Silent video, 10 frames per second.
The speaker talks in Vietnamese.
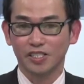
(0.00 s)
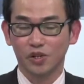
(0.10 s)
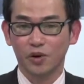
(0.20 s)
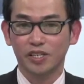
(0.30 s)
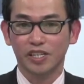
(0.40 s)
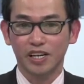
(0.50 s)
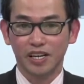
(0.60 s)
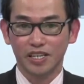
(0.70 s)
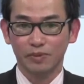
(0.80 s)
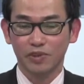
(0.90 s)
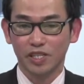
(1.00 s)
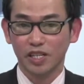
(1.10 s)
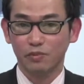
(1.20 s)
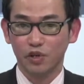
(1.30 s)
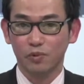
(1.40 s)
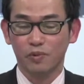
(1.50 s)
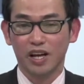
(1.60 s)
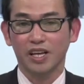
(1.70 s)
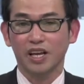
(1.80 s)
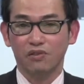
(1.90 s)
số ở trên là khi cái tim mình rút
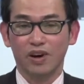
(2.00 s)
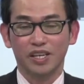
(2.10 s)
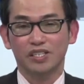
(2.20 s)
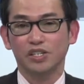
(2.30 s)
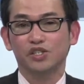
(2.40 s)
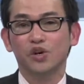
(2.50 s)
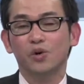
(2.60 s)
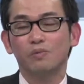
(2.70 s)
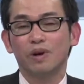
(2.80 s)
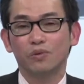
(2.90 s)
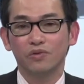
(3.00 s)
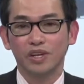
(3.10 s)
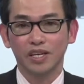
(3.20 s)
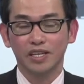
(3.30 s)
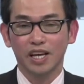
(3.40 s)
lại và chỉ số mà quý vị